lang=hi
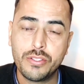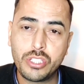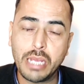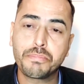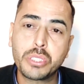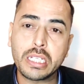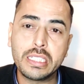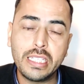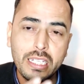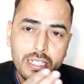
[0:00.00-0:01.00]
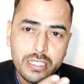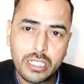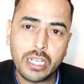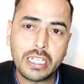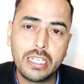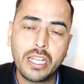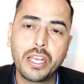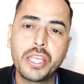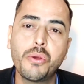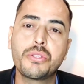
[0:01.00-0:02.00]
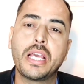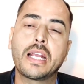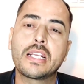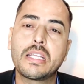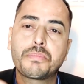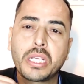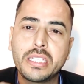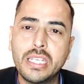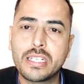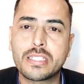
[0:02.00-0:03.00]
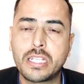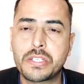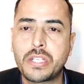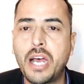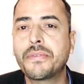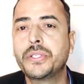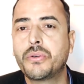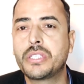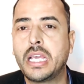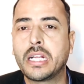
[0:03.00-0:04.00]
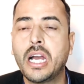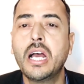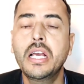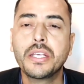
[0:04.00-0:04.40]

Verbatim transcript: जब तक ये रास्ता क्लियर नहीं हो जाएगा जब तक ये रास्ता साफ नहीं हो जाएगा